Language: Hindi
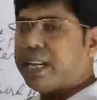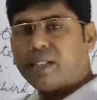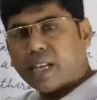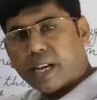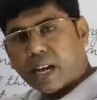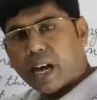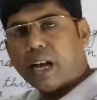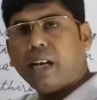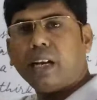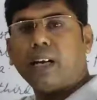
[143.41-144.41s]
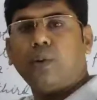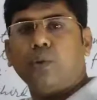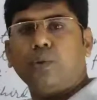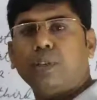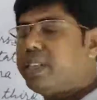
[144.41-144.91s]
है चाहे आई लगाओ
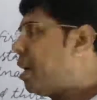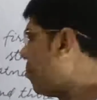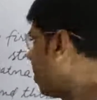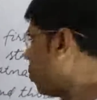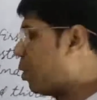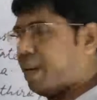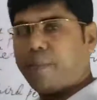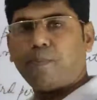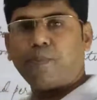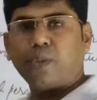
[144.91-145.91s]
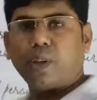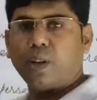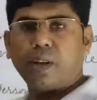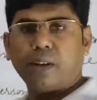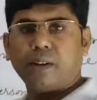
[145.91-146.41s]
या फिर वी
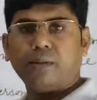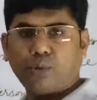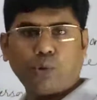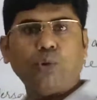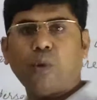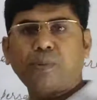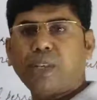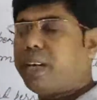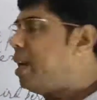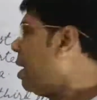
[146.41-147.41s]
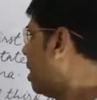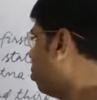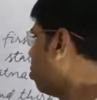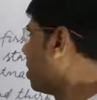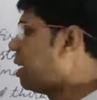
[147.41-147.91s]
दोनों ऑप्शन है
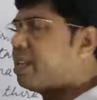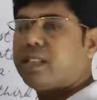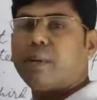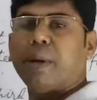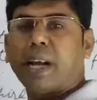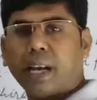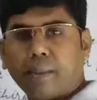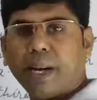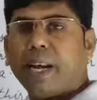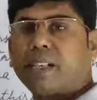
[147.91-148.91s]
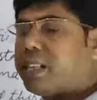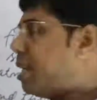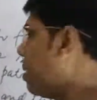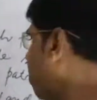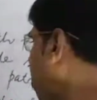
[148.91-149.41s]
दो सेंटेंस ना बना के मैंने एक सेंटेंस में